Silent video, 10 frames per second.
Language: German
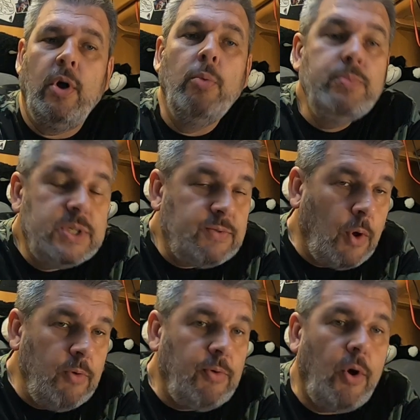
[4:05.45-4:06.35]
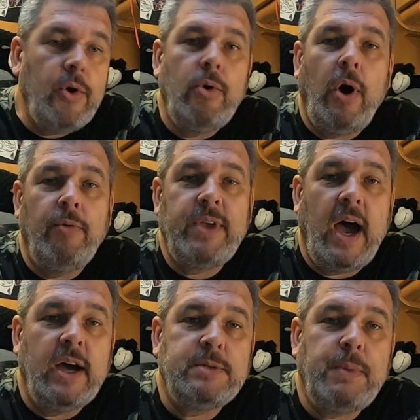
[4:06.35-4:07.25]
um 12 Euro auf
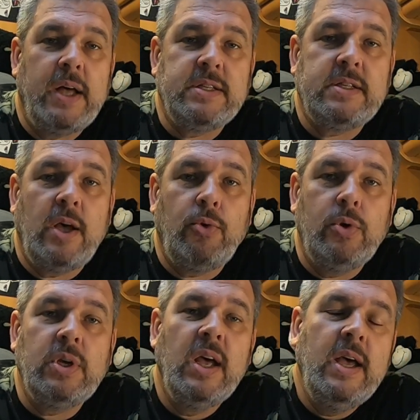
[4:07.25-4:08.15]
Jahresbasis erhöht.